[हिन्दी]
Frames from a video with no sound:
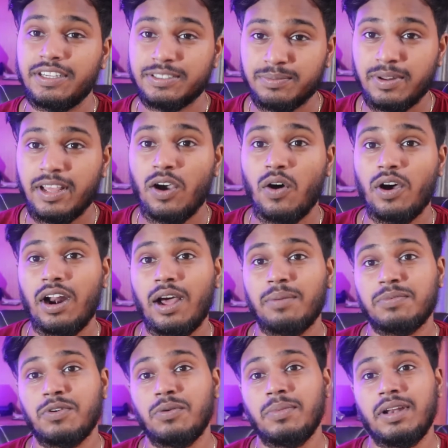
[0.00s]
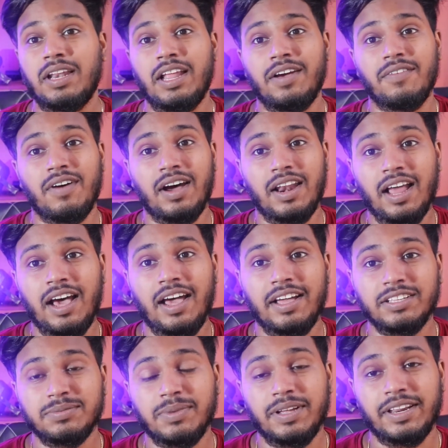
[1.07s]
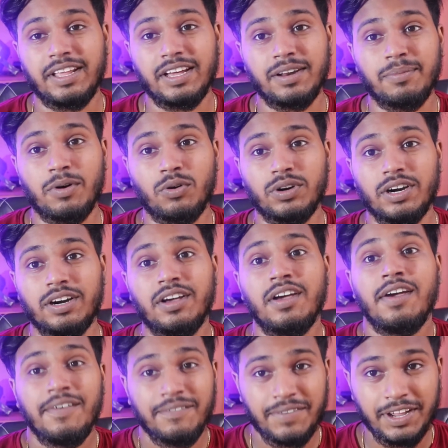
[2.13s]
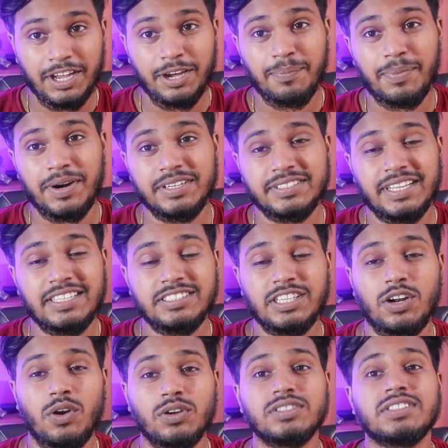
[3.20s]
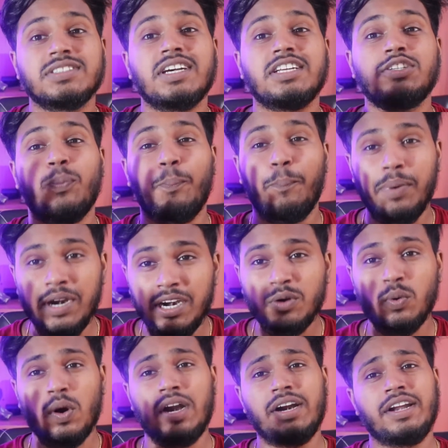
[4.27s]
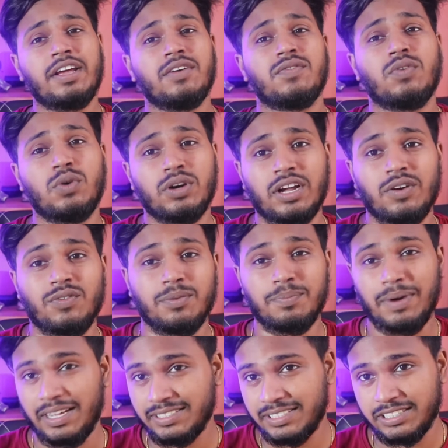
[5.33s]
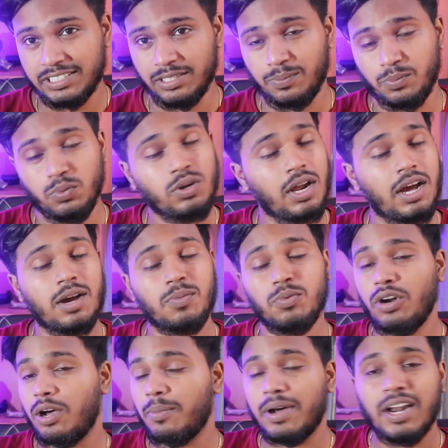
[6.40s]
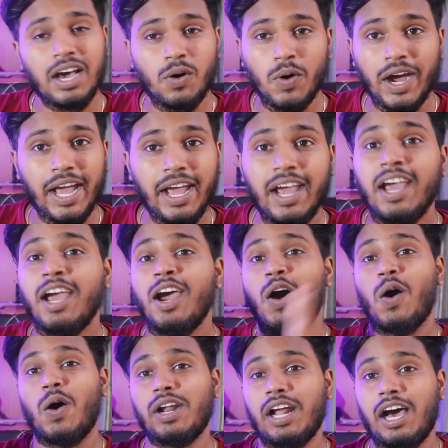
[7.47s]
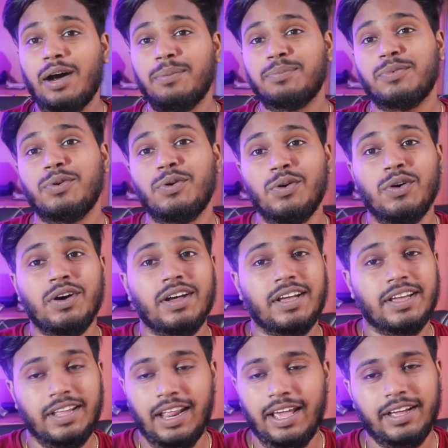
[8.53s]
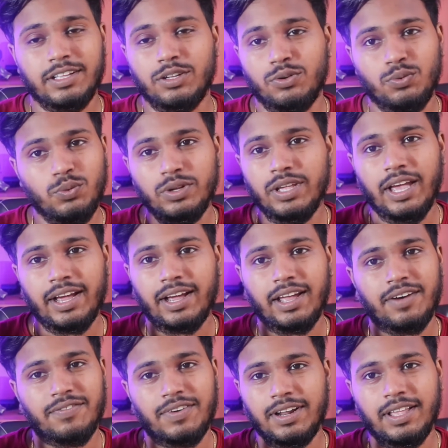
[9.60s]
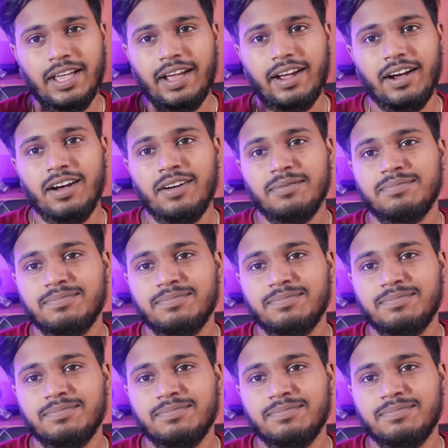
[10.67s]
डिस्प्ले और आपको मिलने वाला है इसमें रियर माउंटेड फिंगरप्रिंट सेंसर और इसका जो बिल्ड क्वालिटी है फ़ोन का वो प्लास्टिक से पूरा का पूरा बना हुआ है और आपको गिराएंगे तो टूट जाएगा या फट जाएगा